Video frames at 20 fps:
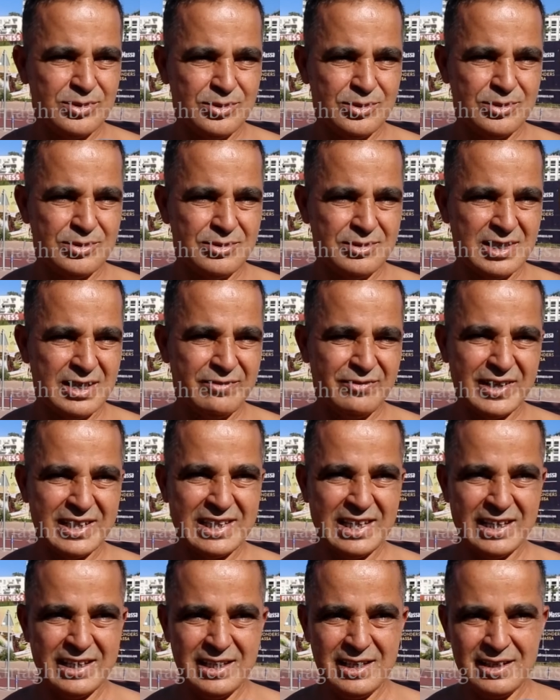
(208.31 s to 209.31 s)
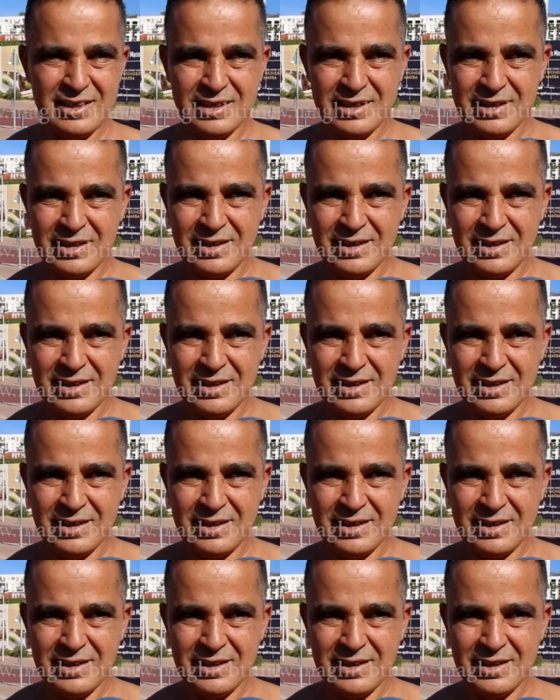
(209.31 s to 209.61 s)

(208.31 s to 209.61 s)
آه، ولا فان لاني